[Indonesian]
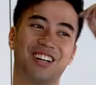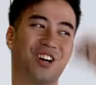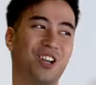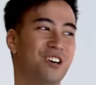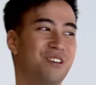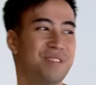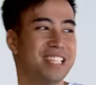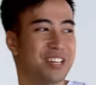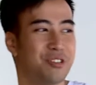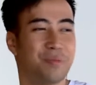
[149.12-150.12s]
Kalau
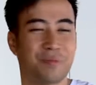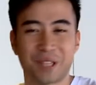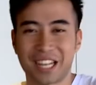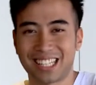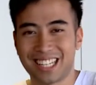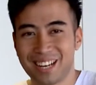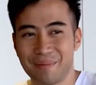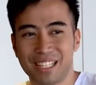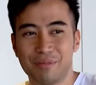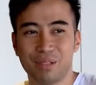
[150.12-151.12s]
biasanya gue pemotretan kan
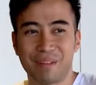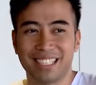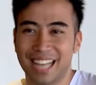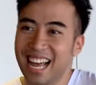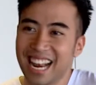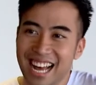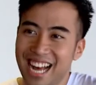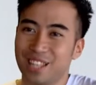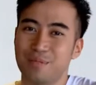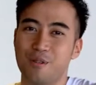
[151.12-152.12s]
biasanya buat
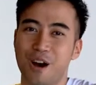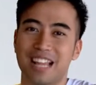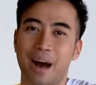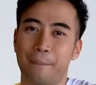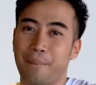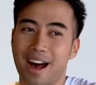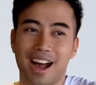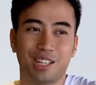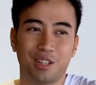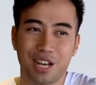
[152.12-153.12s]
majalah atau buat
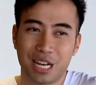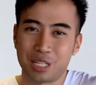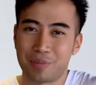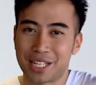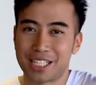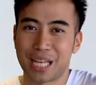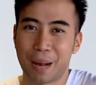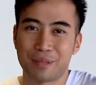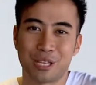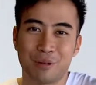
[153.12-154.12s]
apa gitu ya, cuma
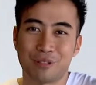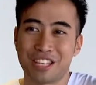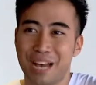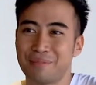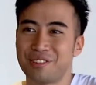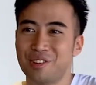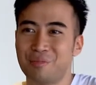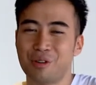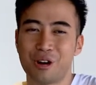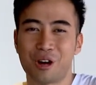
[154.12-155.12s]
senyum senyum senyum senyum
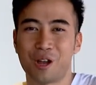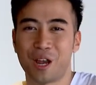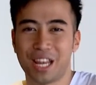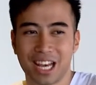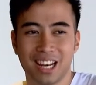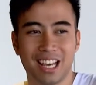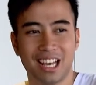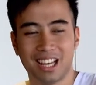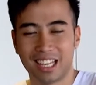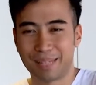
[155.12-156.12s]
doang. Kalau ini kan
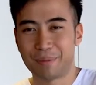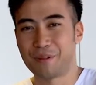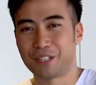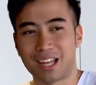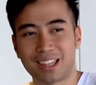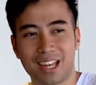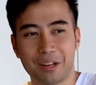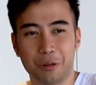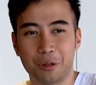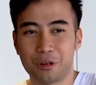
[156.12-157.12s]
kita pemotretan
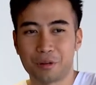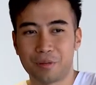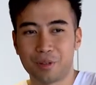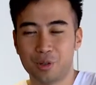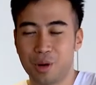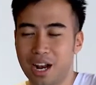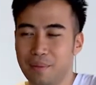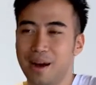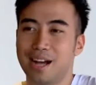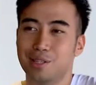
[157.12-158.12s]
untuk jualan
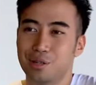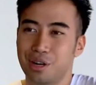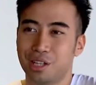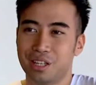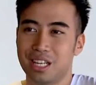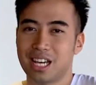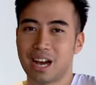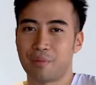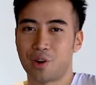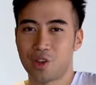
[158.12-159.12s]
baju gitu. Jadi
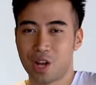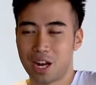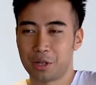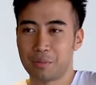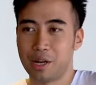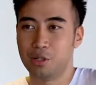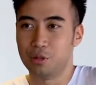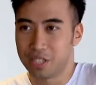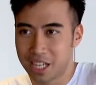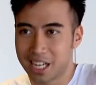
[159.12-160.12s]
yang menonjol kan harusnya
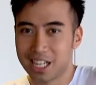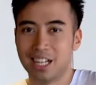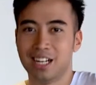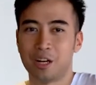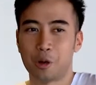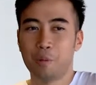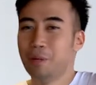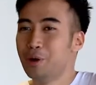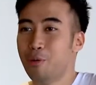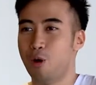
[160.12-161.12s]
bajunya. Gue
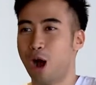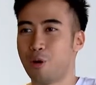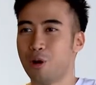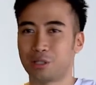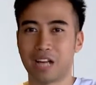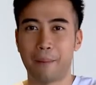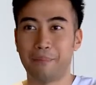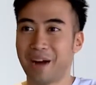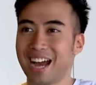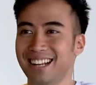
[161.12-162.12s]
bingung muka gue harus
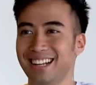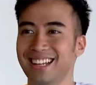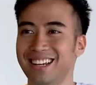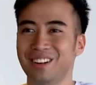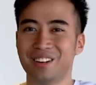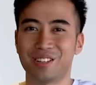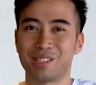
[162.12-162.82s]
ngapain nih.